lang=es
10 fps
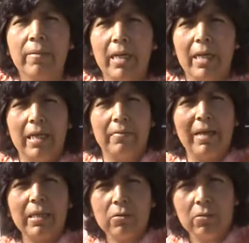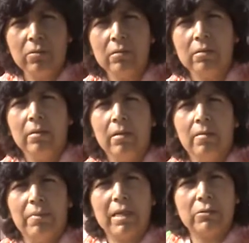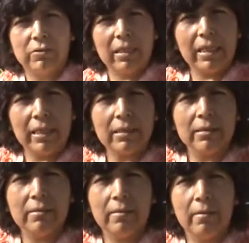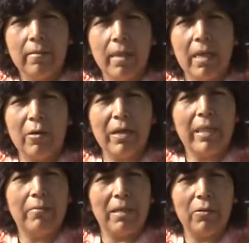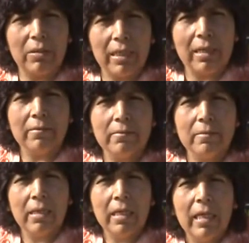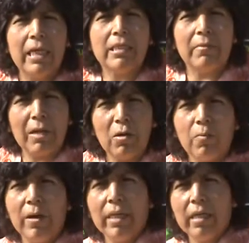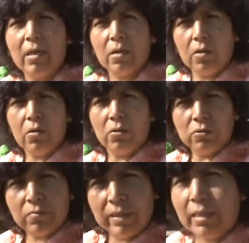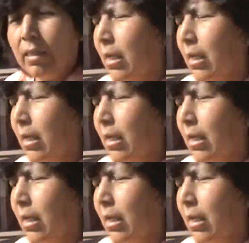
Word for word: el alimento para sus hijas a hora del mediodía y también lo pueden consumir